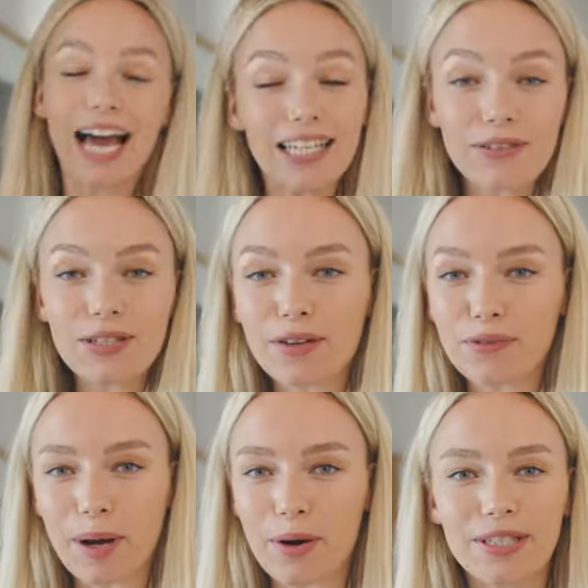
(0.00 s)
Alles, was du
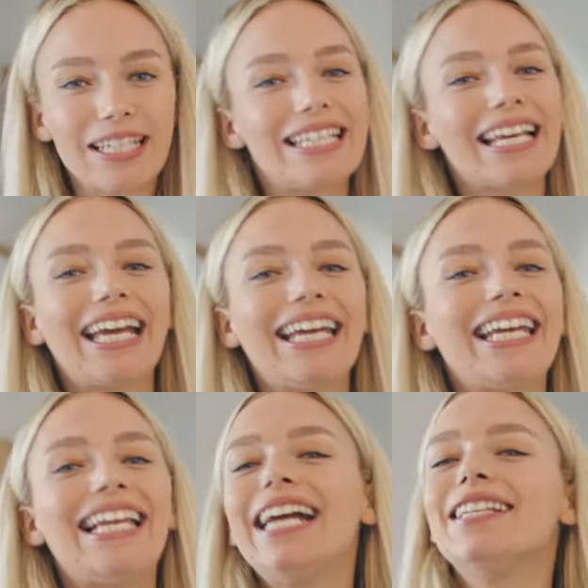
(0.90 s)
dafür brauchst, ist ein
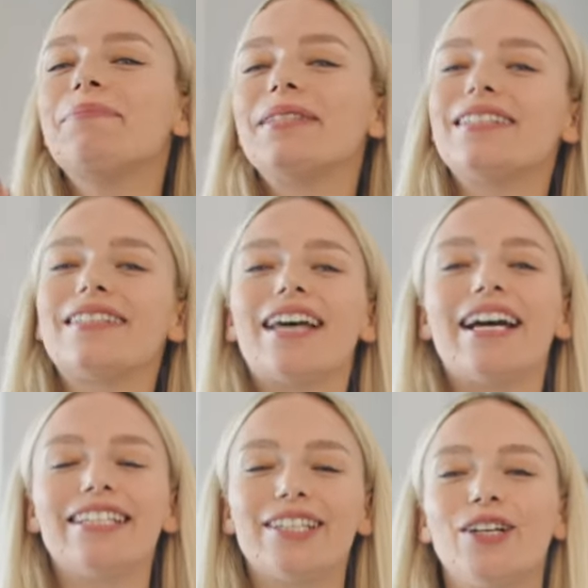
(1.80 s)
kleines bisschen
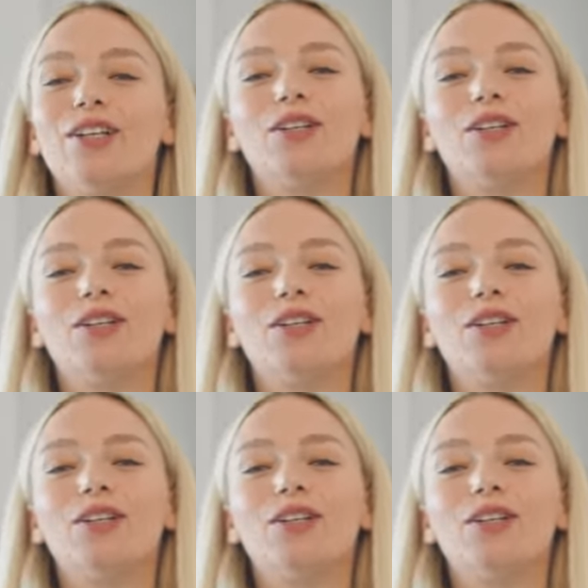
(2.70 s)
Zeit